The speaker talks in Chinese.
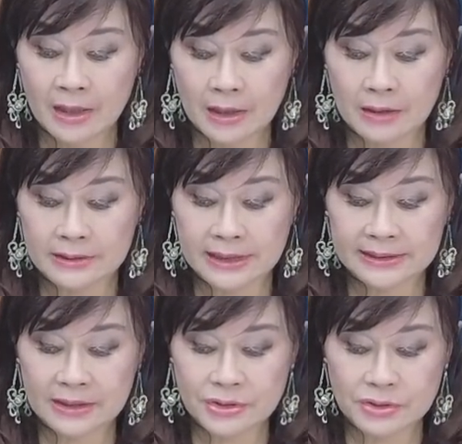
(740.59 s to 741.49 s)
哦，那
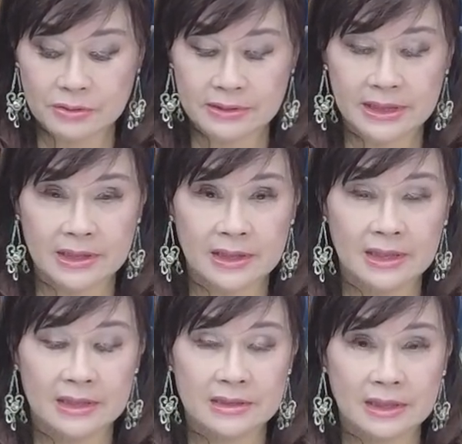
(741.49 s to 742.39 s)
到时候呢，
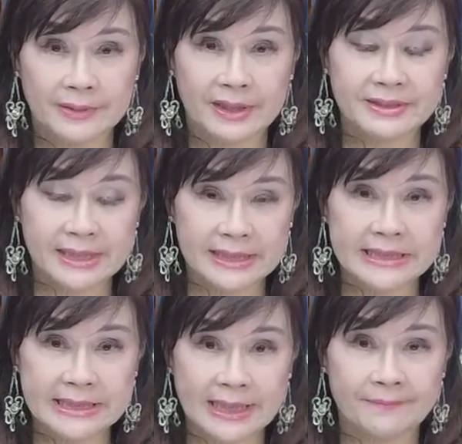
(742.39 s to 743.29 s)
稍微要撑
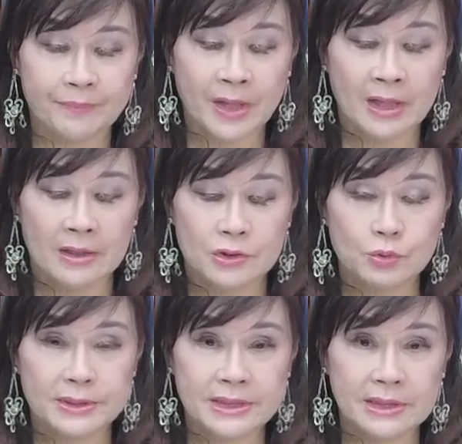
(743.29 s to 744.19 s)
一下。
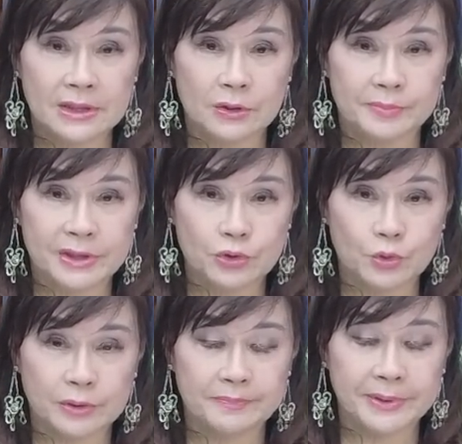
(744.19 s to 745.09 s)
如果真的有比较重的